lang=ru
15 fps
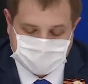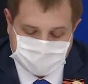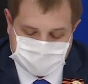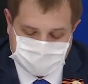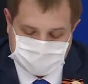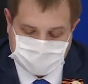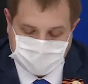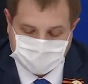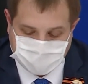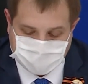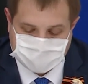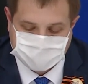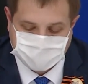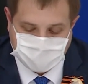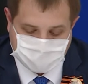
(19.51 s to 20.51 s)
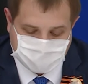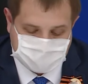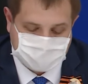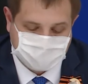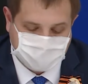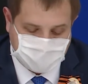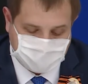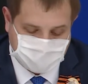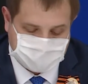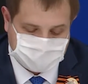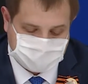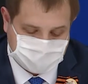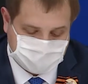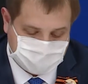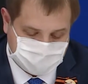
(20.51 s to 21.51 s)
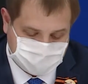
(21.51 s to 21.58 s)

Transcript: будет заполнить форму с информацией